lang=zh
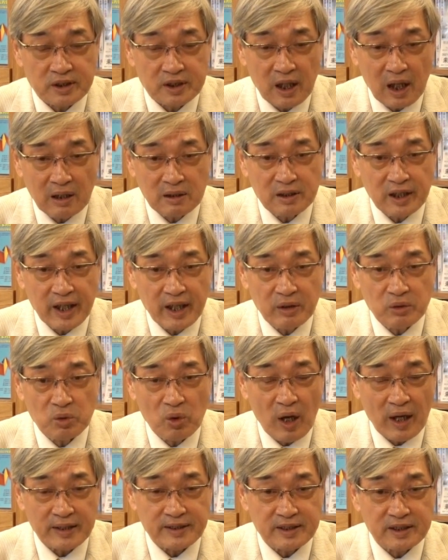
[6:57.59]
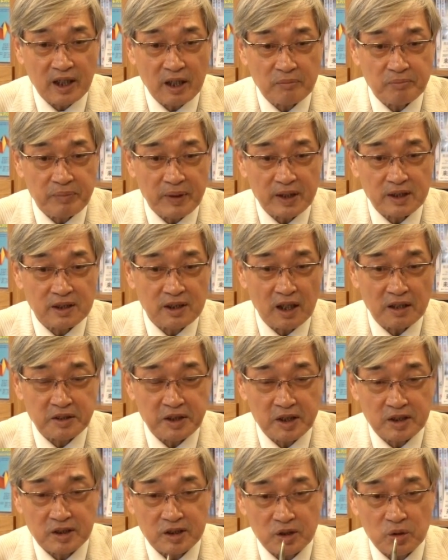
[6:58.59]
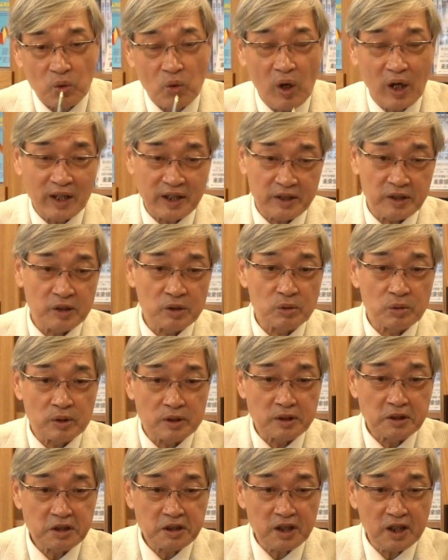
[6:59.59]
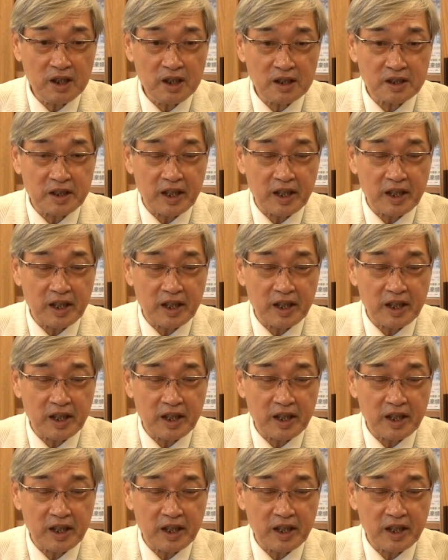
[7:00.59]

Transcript: 当天晚上被蒋介石刮了一顿，第二